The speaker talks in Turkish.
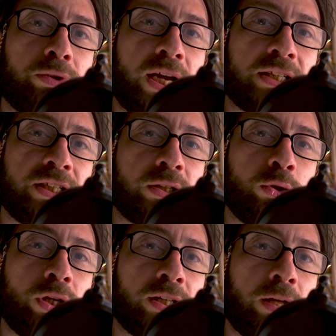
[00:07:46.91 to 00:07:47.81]
Gerçek
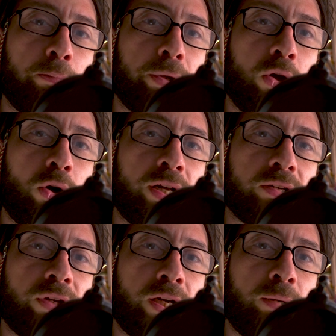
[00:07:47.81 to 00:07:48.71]
dünyadan bir
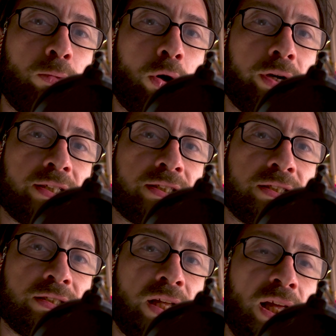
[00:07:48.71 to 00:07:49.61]
örnek verelim. Örnek
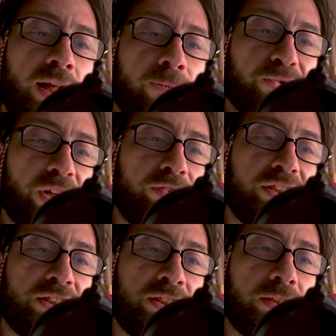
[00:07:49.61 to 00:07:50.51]
sizde Da
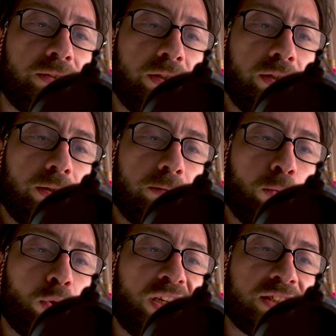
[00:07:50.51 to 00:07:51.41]
Vinci'nin
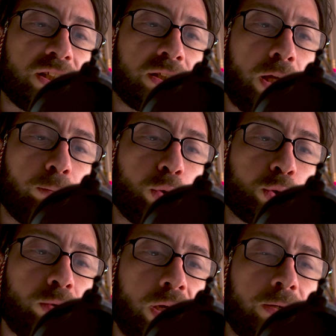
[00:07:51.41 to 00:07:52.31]
Mona Lisa
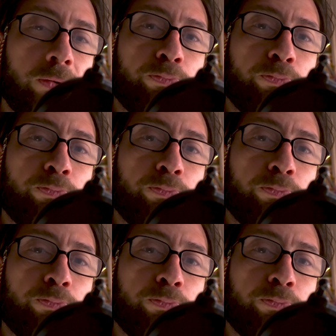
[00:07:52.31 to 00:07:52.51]
tablosu var.